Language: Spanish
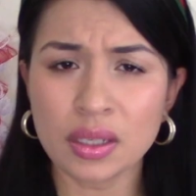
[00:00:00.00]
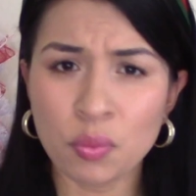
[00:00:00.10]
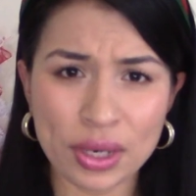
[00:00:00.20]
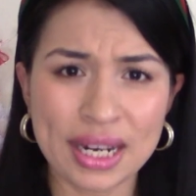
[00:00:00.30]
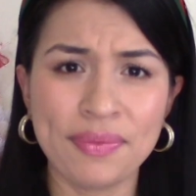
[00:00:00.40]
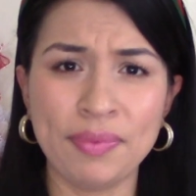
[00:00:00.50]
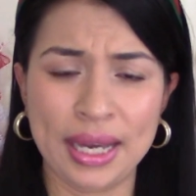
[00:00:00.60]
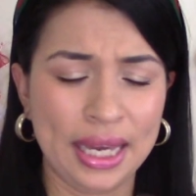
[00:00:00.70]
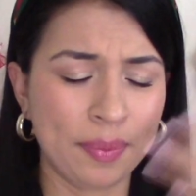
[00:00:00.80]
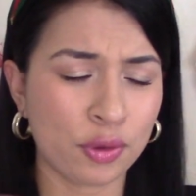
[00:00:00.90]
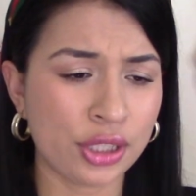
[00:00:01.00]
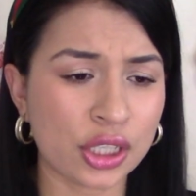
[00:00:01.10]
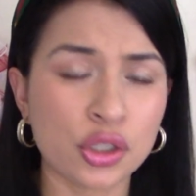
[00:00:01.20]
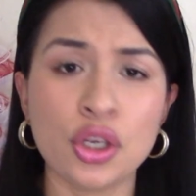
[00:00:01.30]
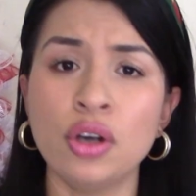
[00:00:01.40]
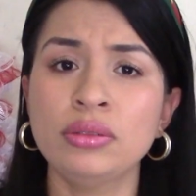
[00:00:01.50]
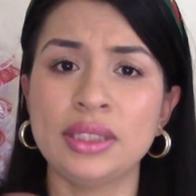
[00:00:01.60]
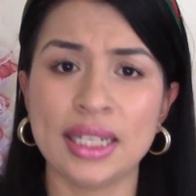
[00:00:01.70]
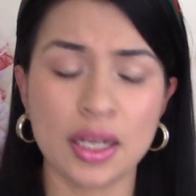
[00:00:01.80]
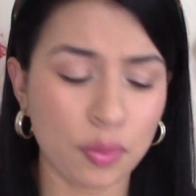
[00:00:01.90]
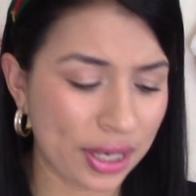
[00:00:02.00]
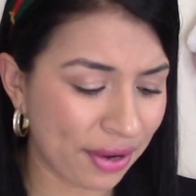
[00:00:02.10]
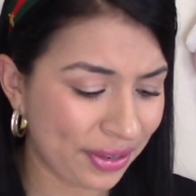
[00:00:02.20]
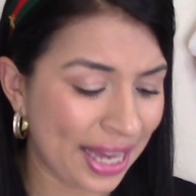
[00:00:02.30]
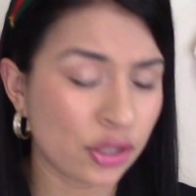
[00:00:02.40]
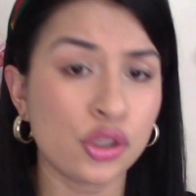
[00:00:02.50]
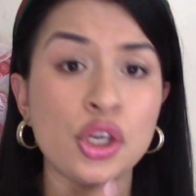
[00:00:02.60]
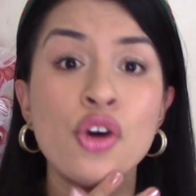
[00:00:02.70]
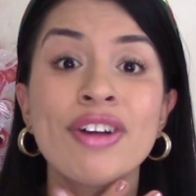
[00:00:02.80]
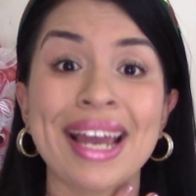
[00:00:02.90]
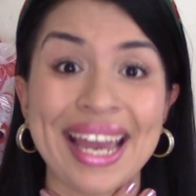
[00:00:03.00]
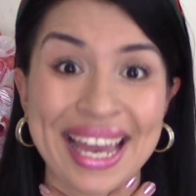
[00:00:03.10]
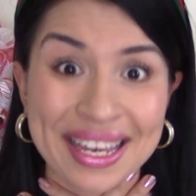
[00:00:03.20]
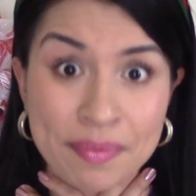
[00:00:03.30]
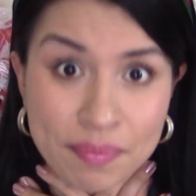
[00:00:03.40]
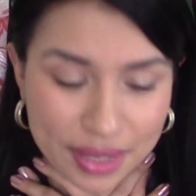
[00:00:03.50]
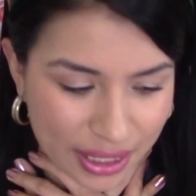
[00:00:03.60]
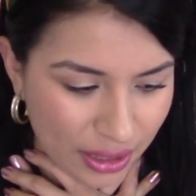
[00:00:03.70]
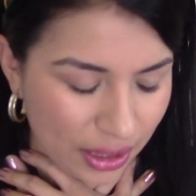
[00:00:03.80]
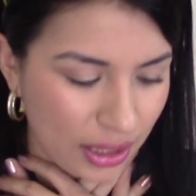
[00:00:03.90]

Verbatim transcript: buena eh, proyección, tiene buena fijación en mí.